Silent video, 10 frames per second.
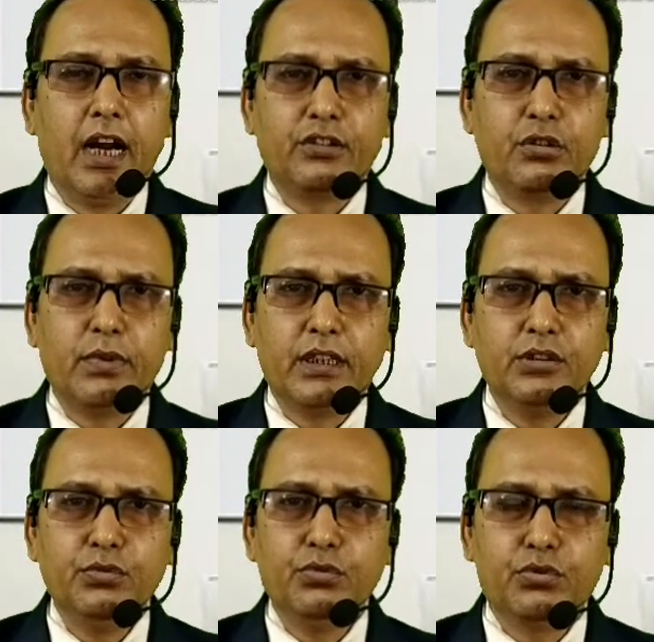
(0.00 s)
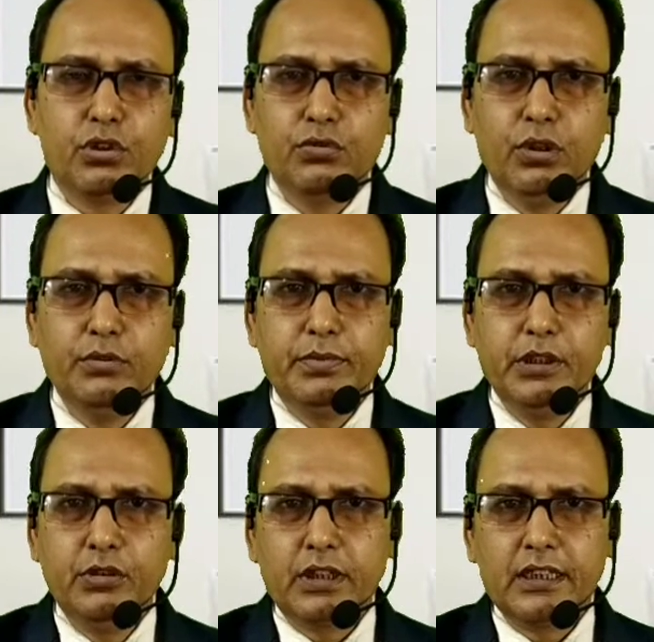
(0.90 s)
আর তোমরা কিন্তু উত্তরগুলো
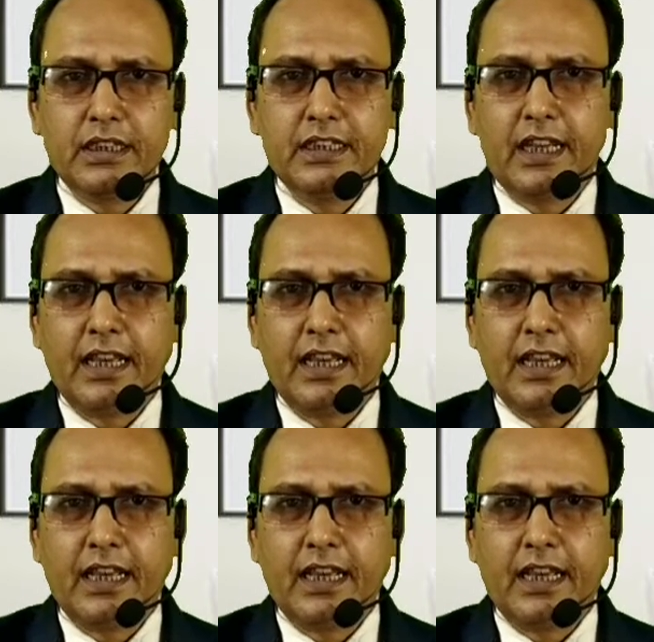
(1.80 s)
ভিডিওটা দেখে